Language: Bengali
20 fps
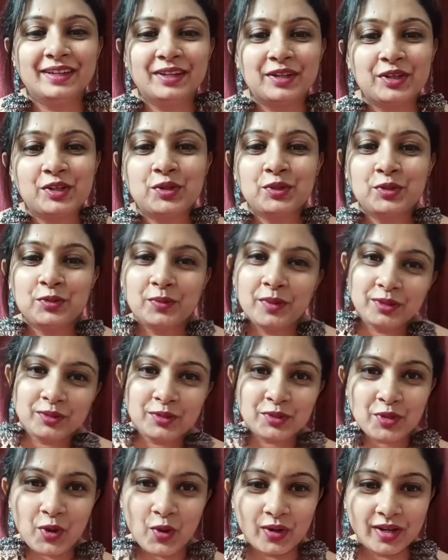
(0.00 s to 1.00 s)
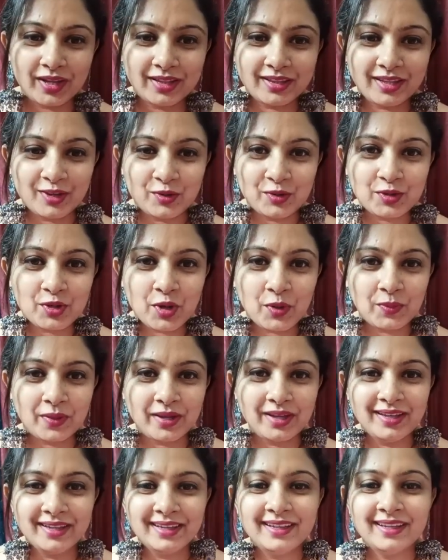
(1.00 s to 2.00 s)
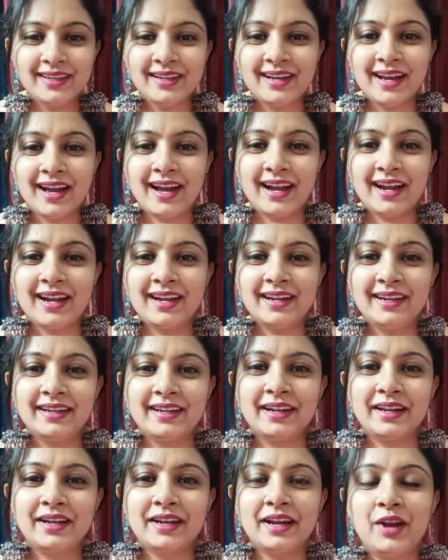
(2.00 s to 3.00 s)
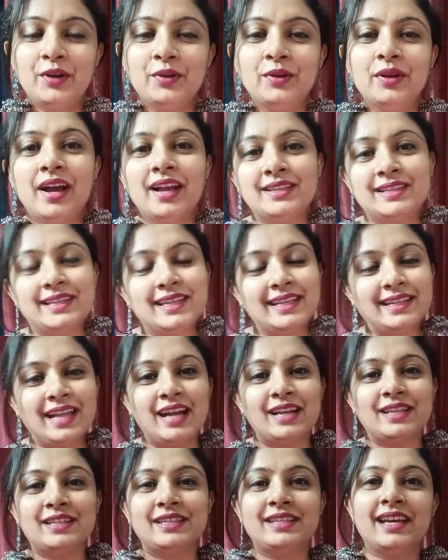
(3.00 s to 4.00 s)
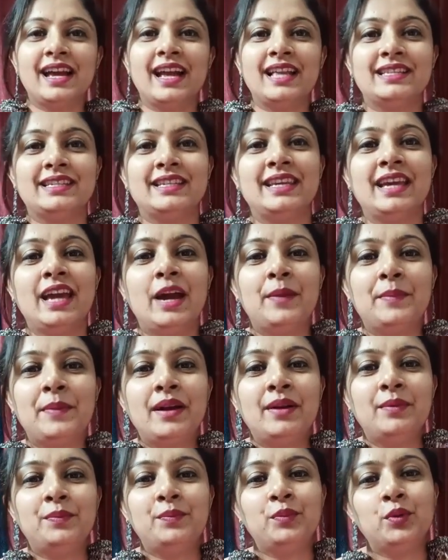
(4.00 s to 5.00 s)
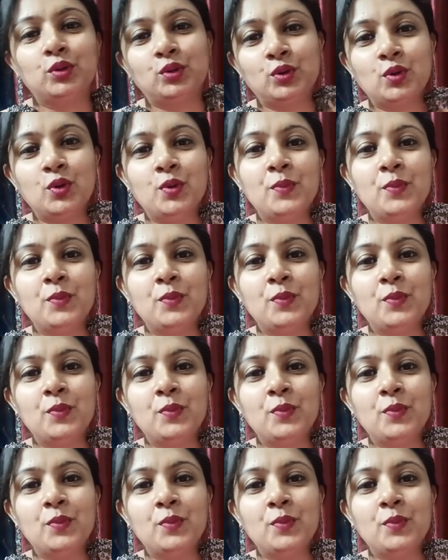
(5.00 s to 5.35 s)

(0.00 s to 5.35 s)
শুধুমাত্র সঙ্গে থেকো সবাই আর কারণ আজকে থাকছে আজকে আমার প্রথম